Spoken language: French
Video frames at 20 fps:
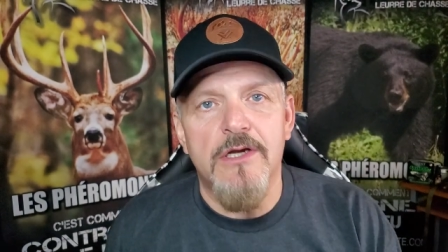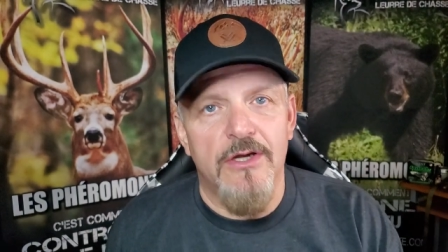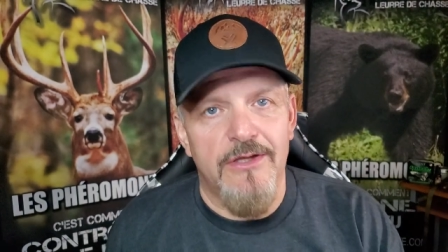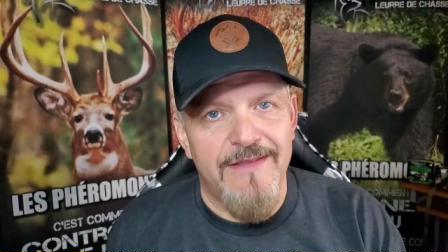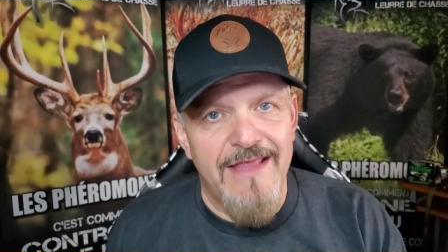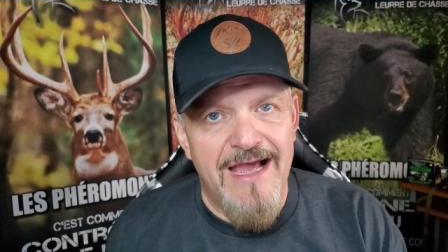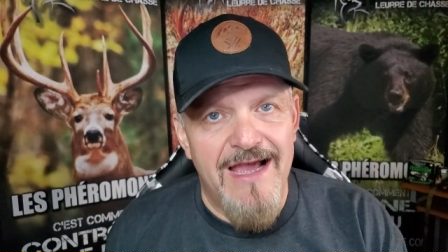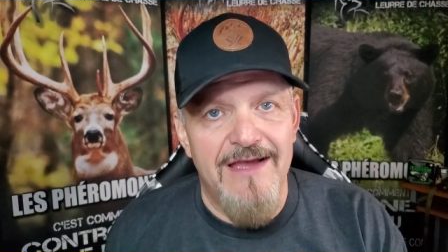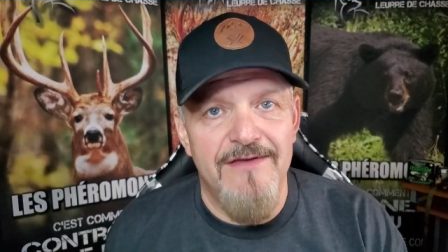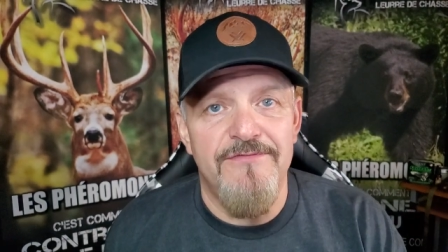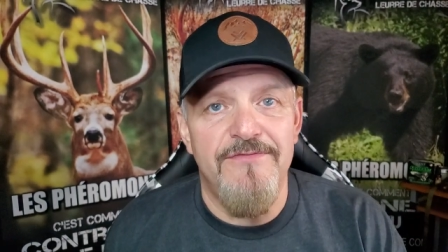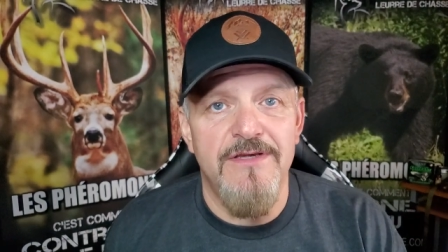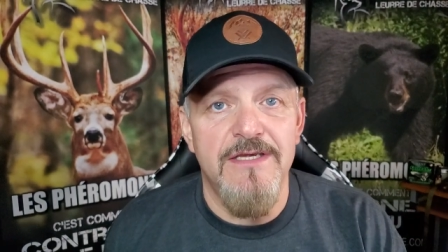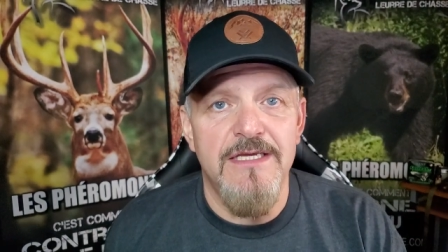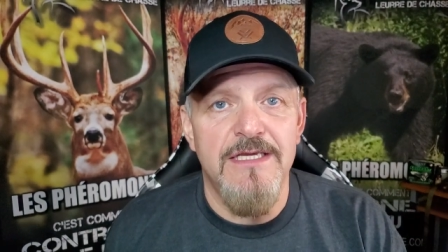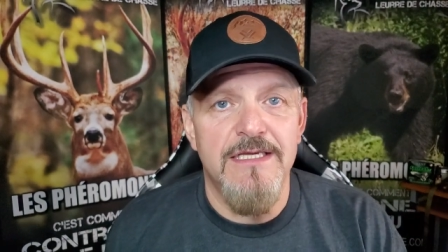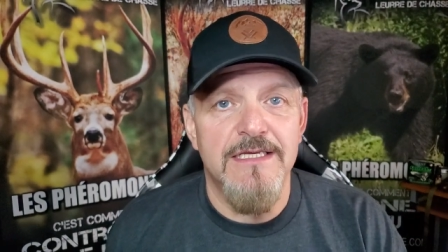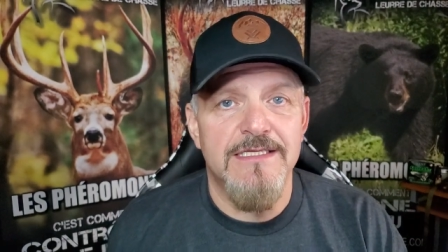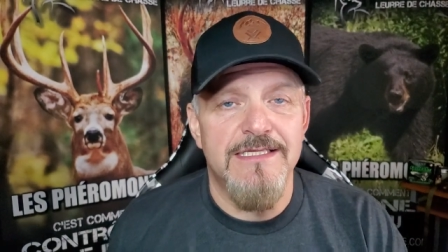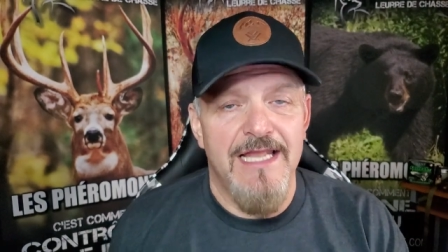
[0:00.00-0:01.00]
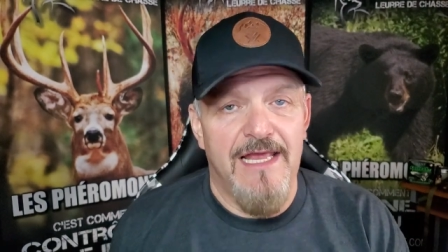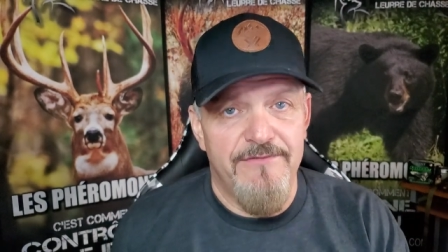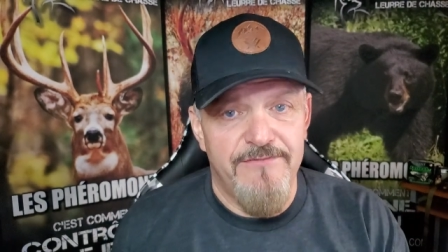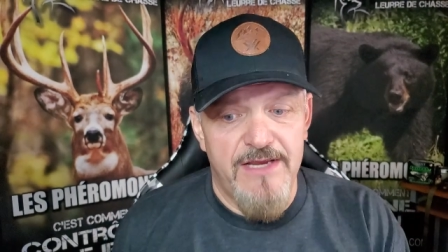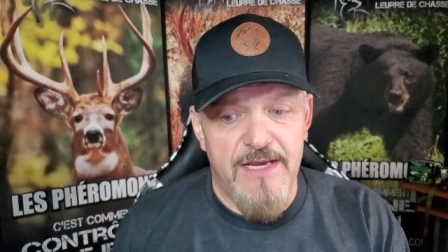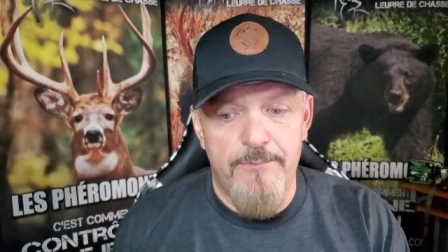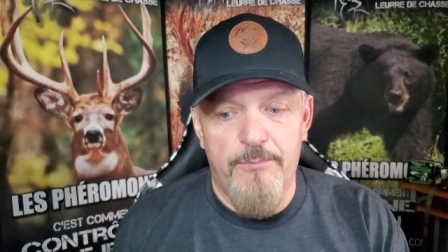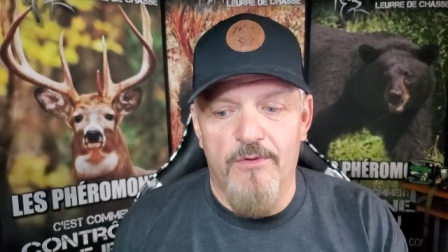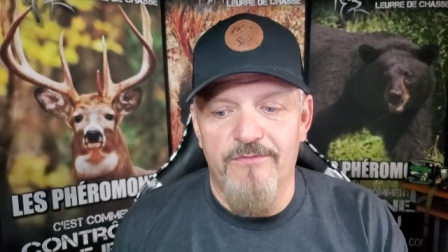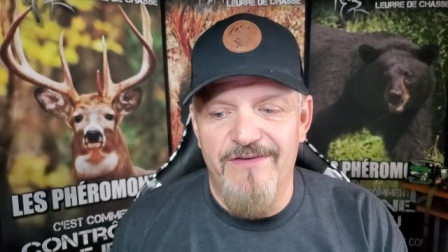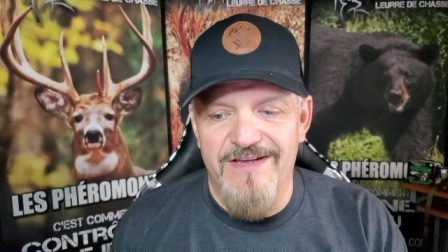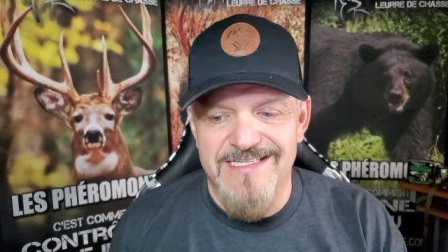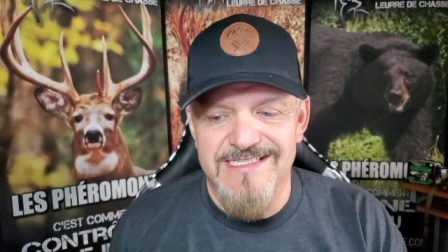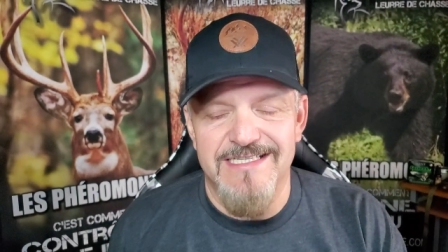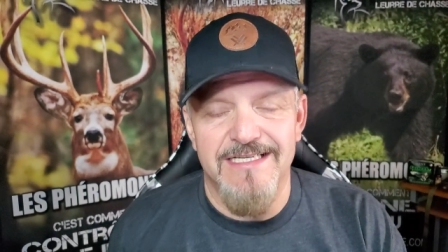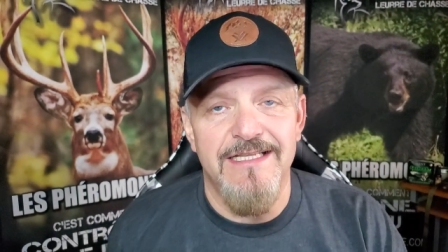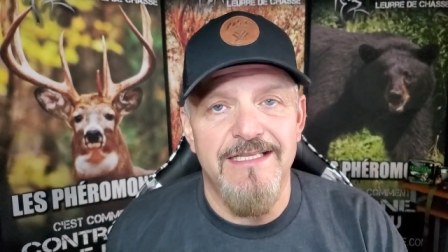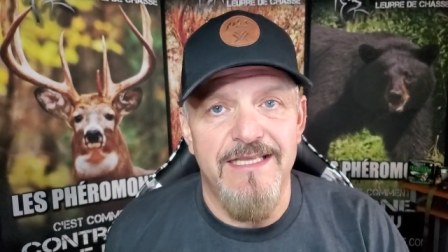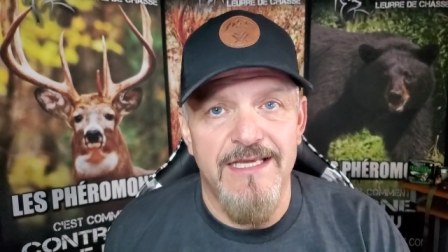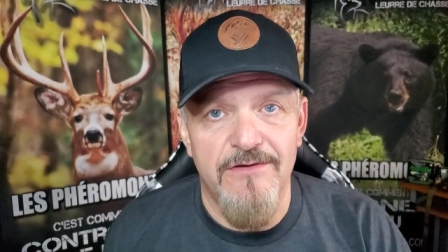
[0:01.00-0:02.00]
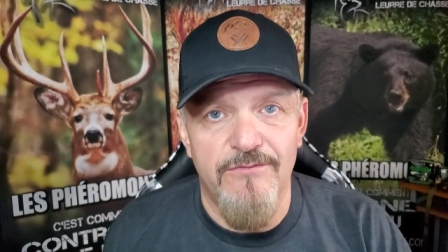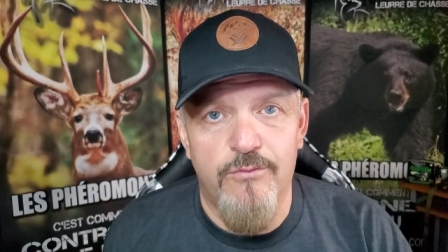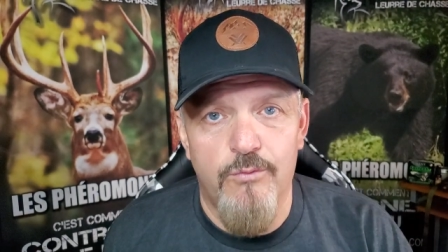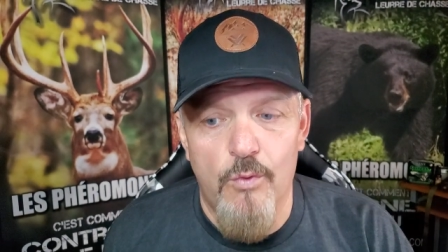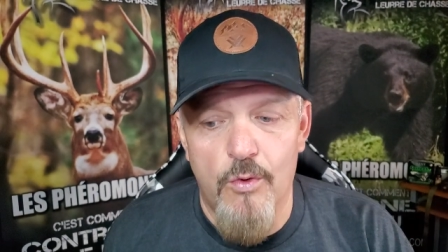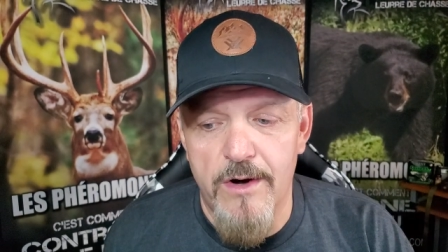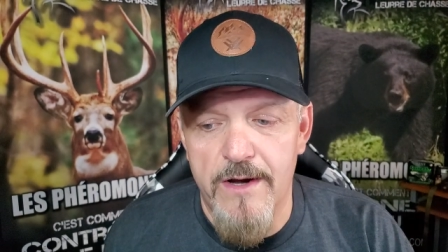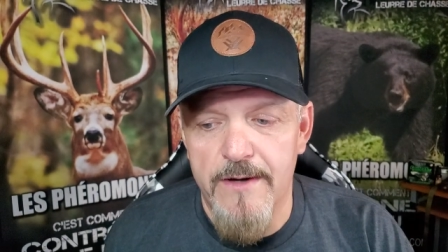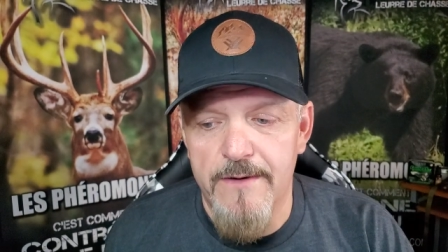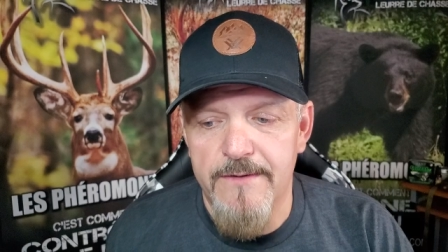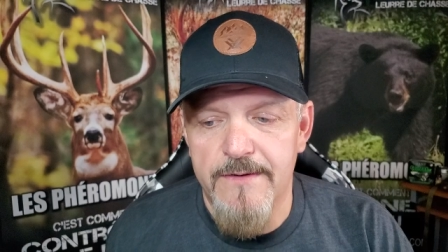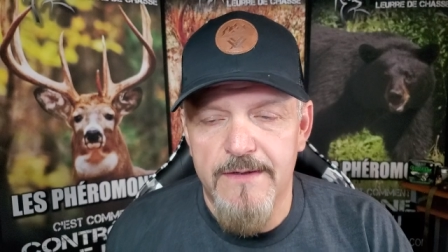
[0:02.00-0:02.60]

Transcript: que dans la vie, la vie n'est pas facile des fois.